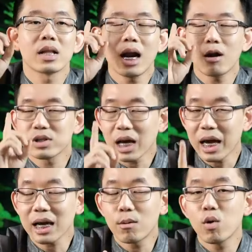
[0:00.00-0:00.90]
ถ้าเราใช้
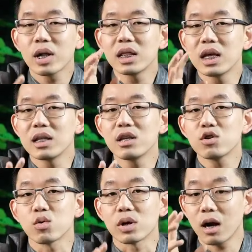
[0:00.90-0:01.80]
คำว่าดีที่
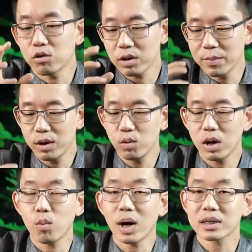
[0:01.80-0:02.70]
สุดเราจะไม่รู้
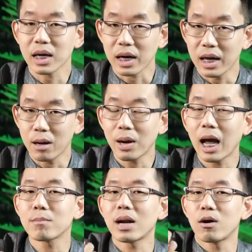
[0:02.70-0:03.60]
เลยว่าศักย
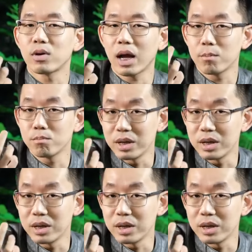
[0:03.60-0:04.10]
ภาพเราเนี่ย